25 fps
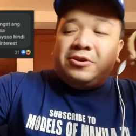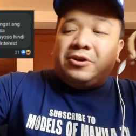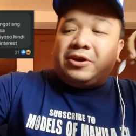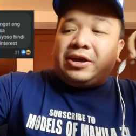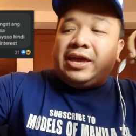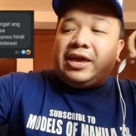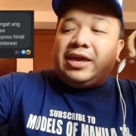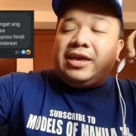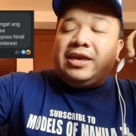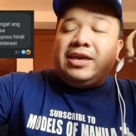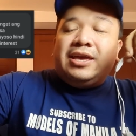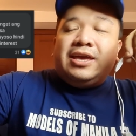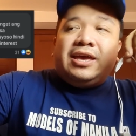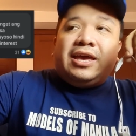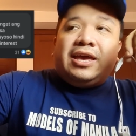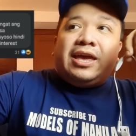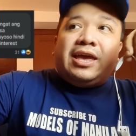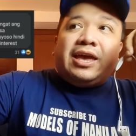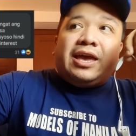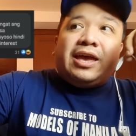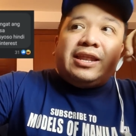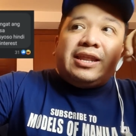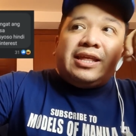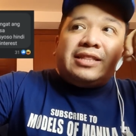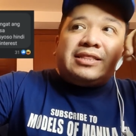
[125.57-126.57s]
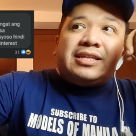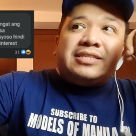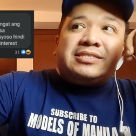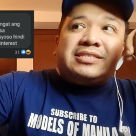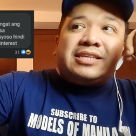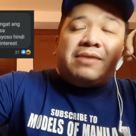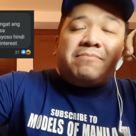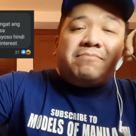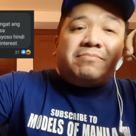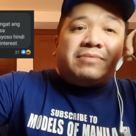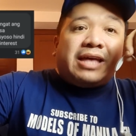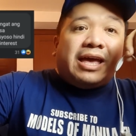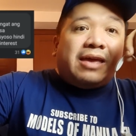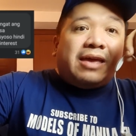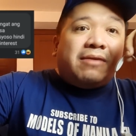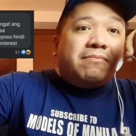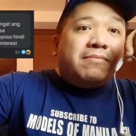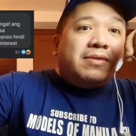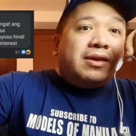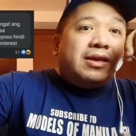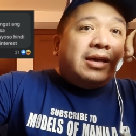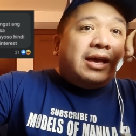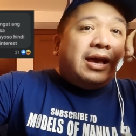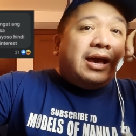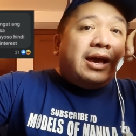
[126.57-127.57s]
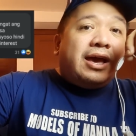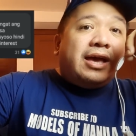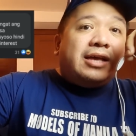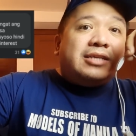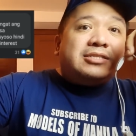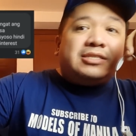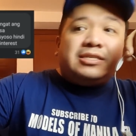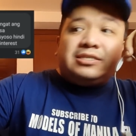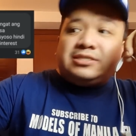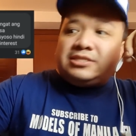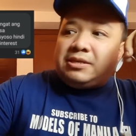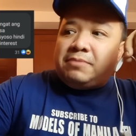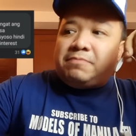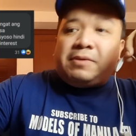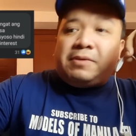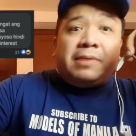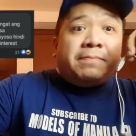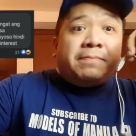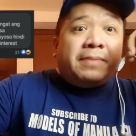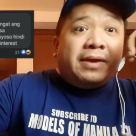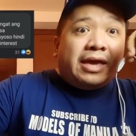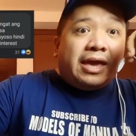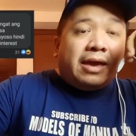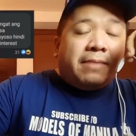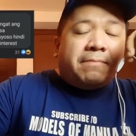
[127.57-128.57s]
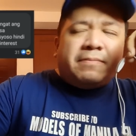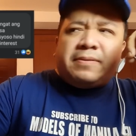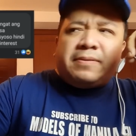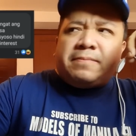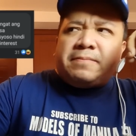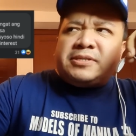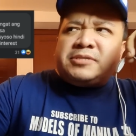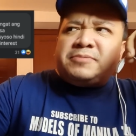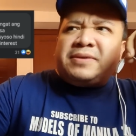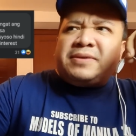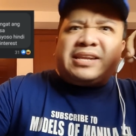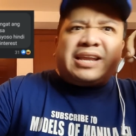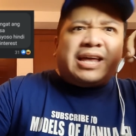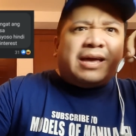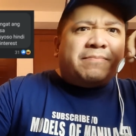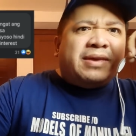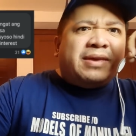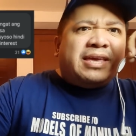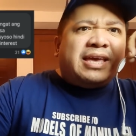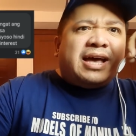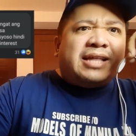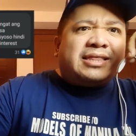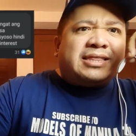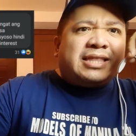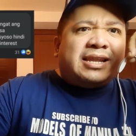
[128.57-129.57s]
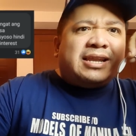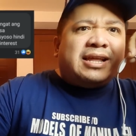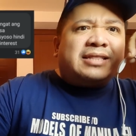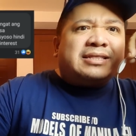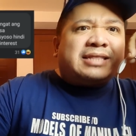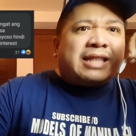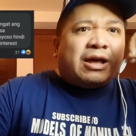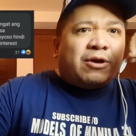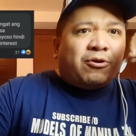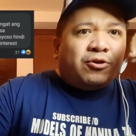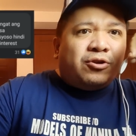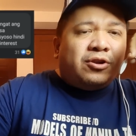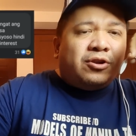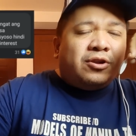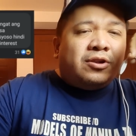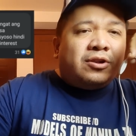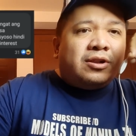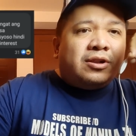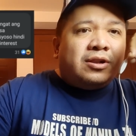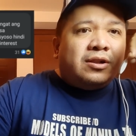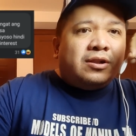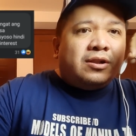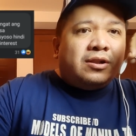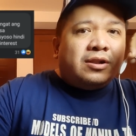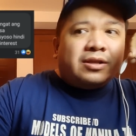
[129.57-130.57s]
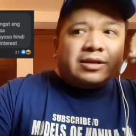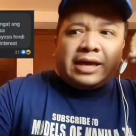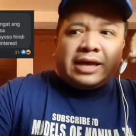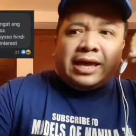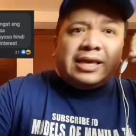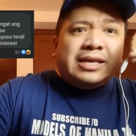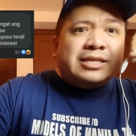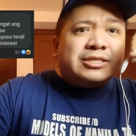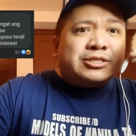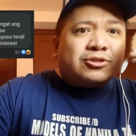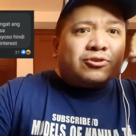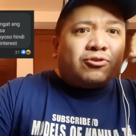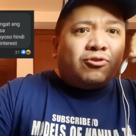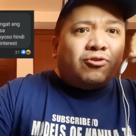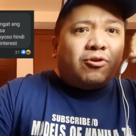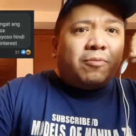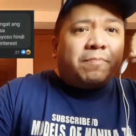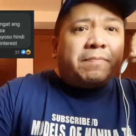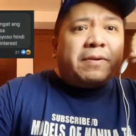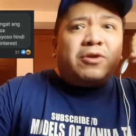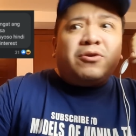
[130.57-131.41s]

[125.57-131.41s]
Okay? And at the same time, uh, si, si BBM mas marami yata ng taon kay Isko.